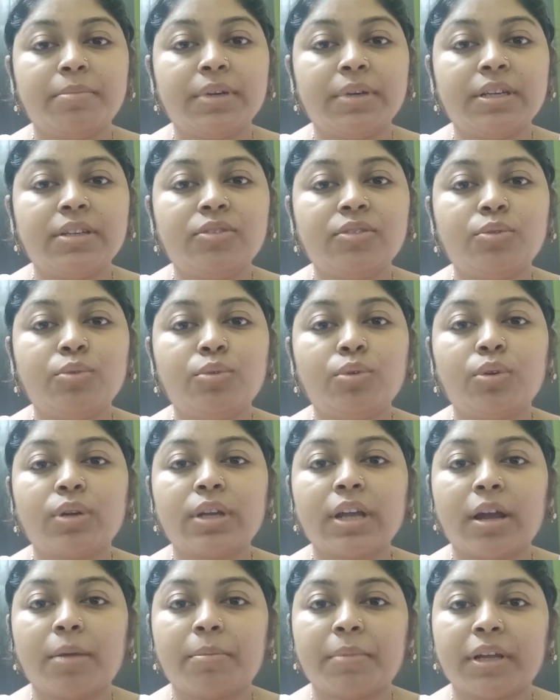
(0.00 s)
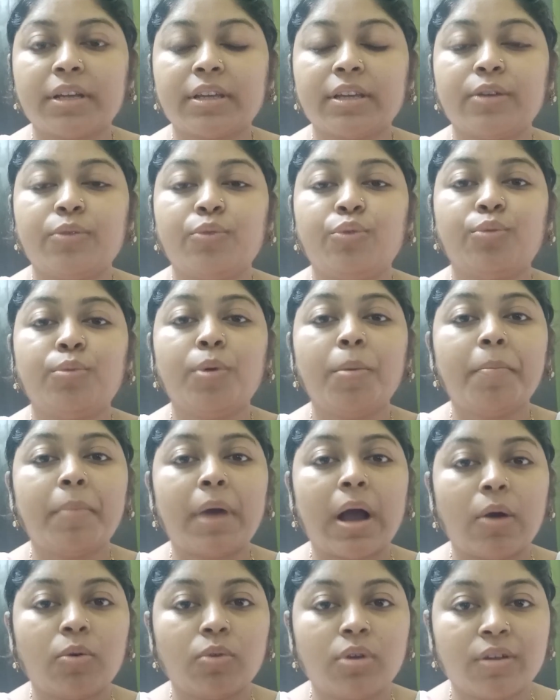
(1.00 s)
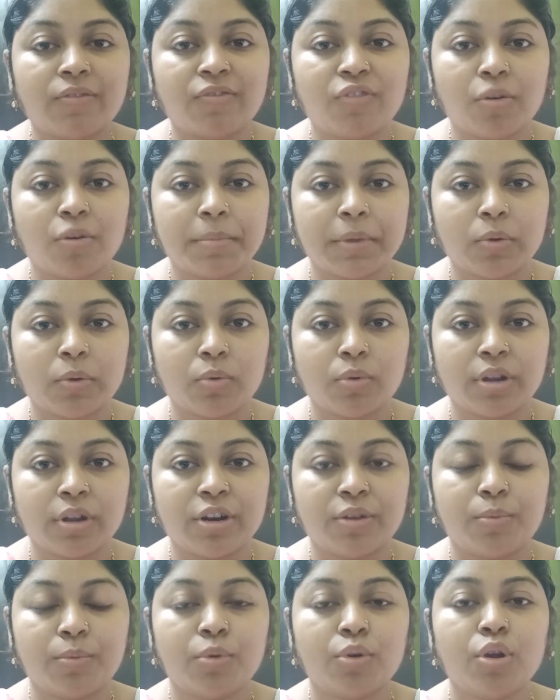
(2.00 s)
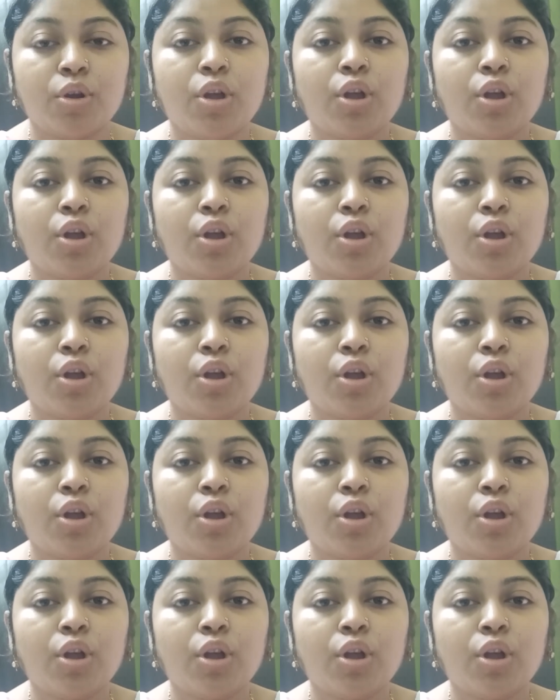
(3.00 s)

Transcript: বীজগুলোকে আমরা কি করব পাউডার ফর্মে করে নেব